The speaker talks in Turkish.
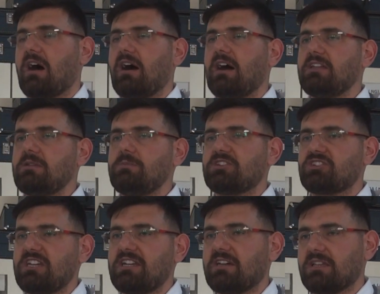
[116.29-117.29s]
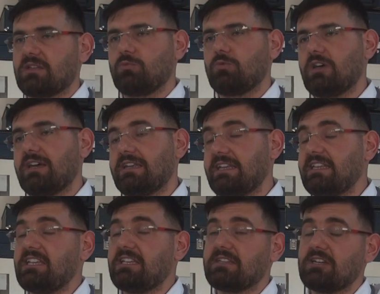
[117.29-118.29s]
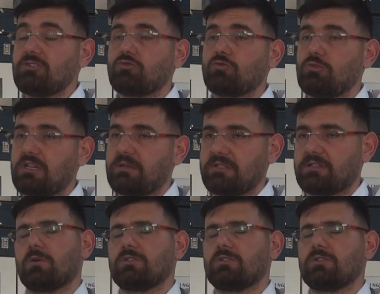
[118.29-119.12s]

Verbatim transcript: ayrı bir cerrahi müdahaleye ihtiyaç duyulabilir.